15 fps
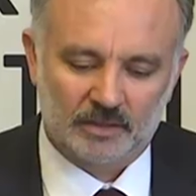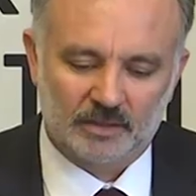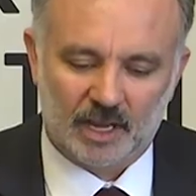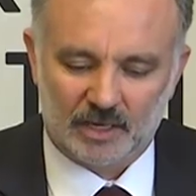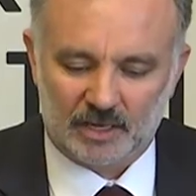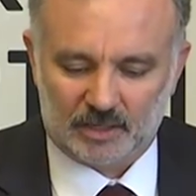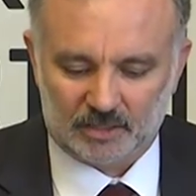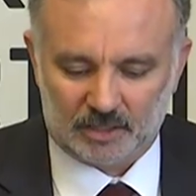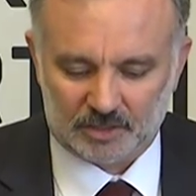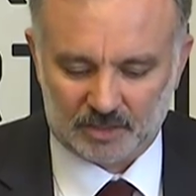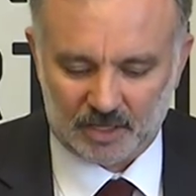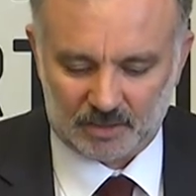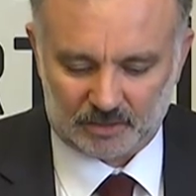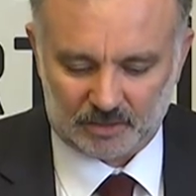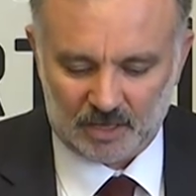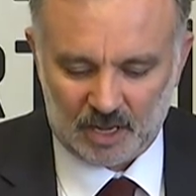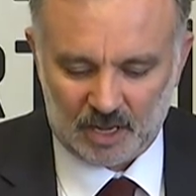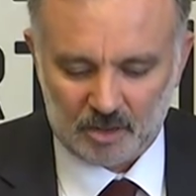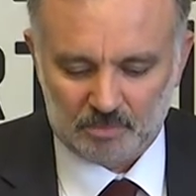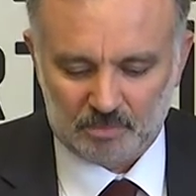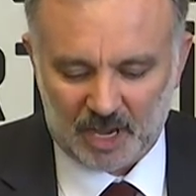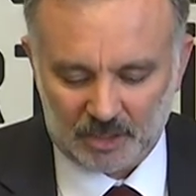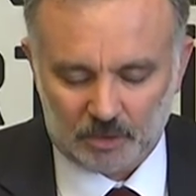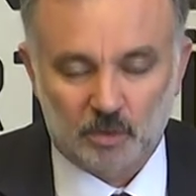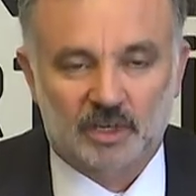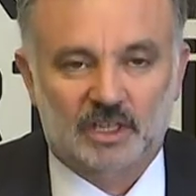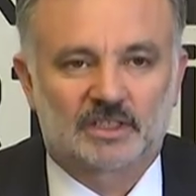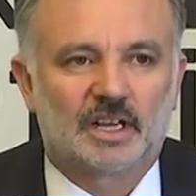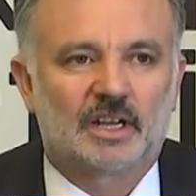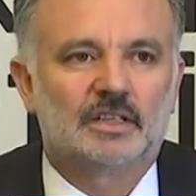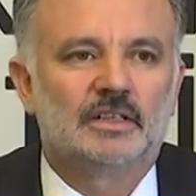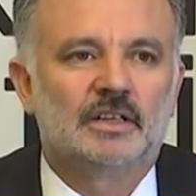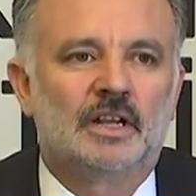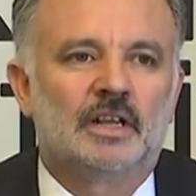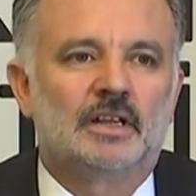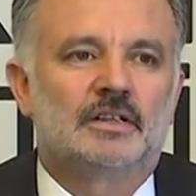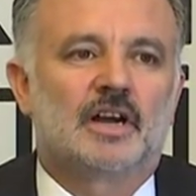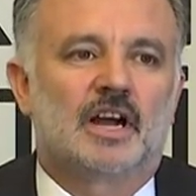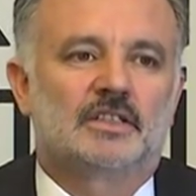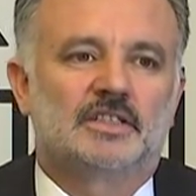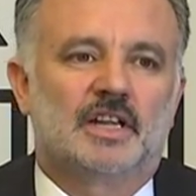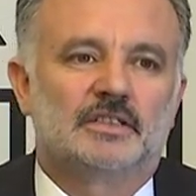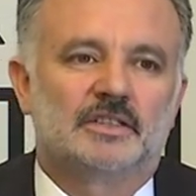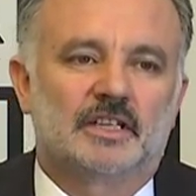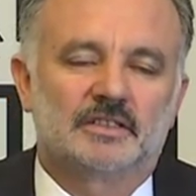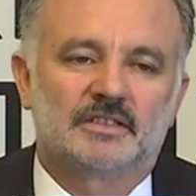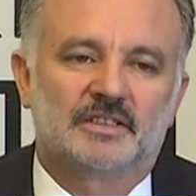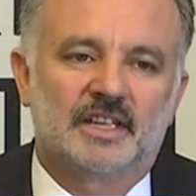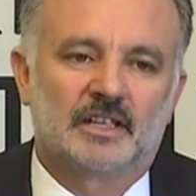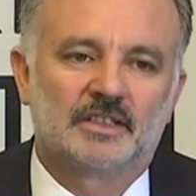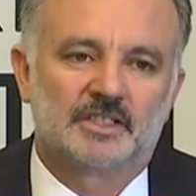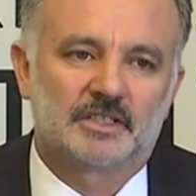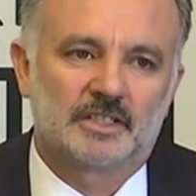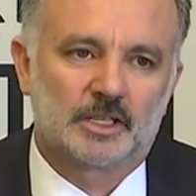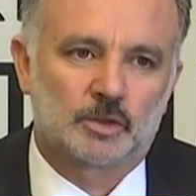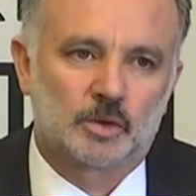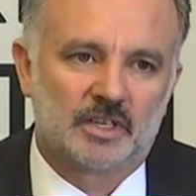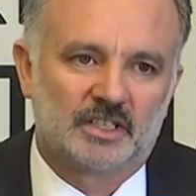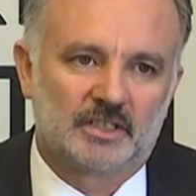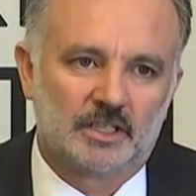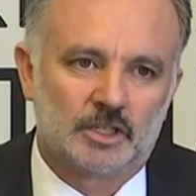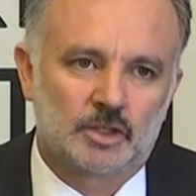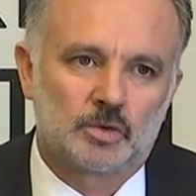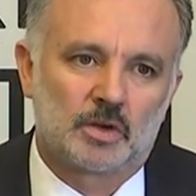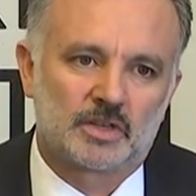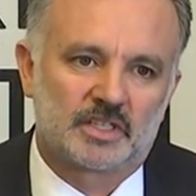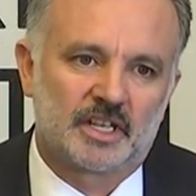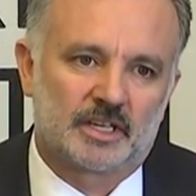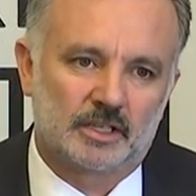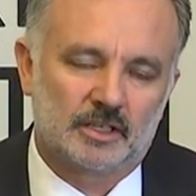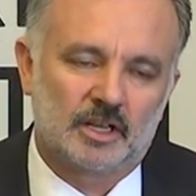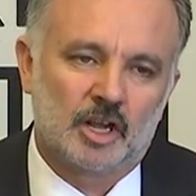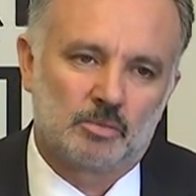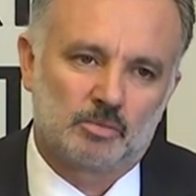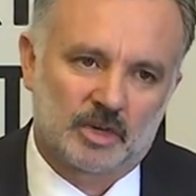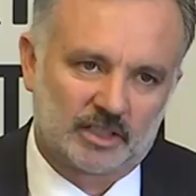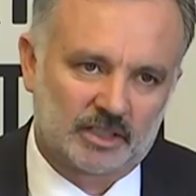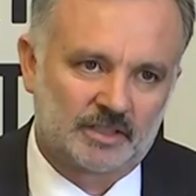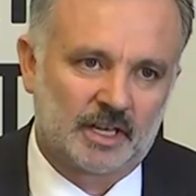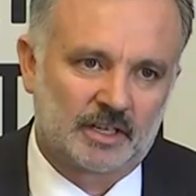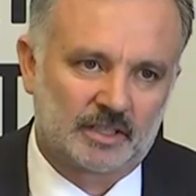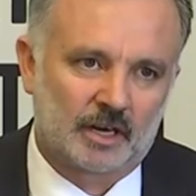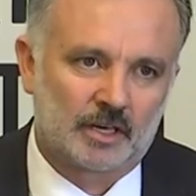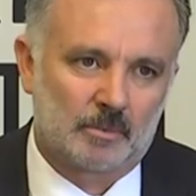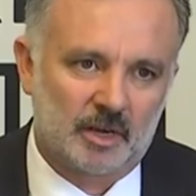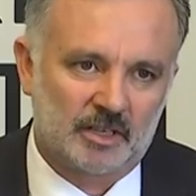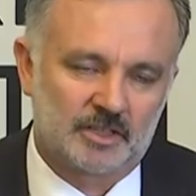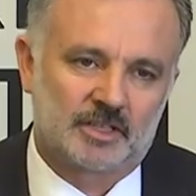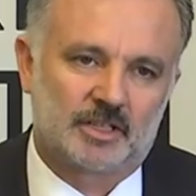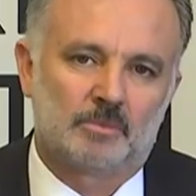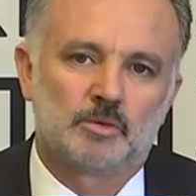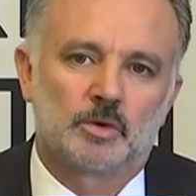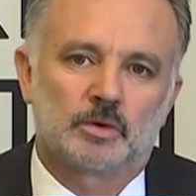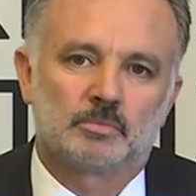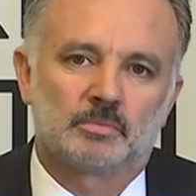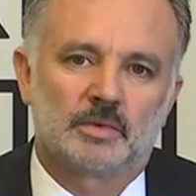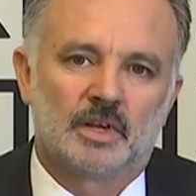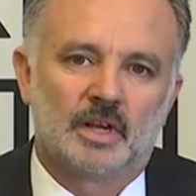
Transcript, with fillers: Değerli arkadaşlar, ben orada gardiyanların kendisine söylediği sözleri burada tekrarlamak istemiyorum.